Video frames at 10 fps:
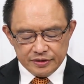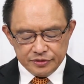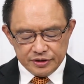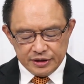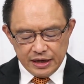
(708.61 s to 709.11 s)

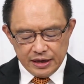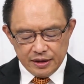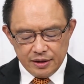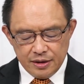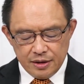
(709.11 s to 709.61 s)
そし
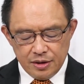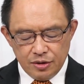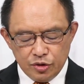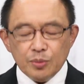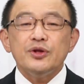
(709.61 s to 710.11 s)
て
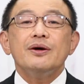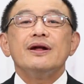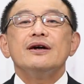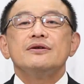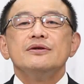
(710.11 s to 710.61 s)
友で
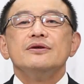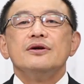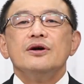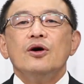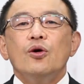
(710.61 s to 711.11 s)
はなく
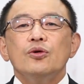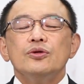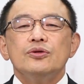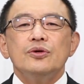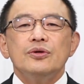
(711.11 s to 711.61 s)

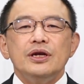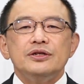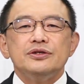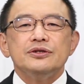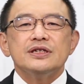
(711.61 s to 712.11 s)
本当
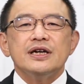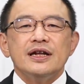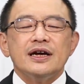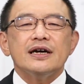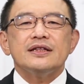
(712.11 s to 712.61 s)
に十字架
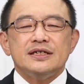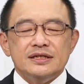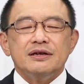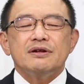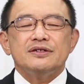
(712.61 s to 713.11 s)
にかかって死
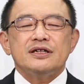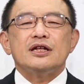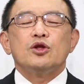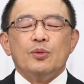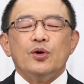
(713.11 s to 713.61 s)
んでくださっ
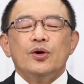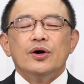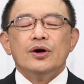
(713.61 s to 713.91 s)
た友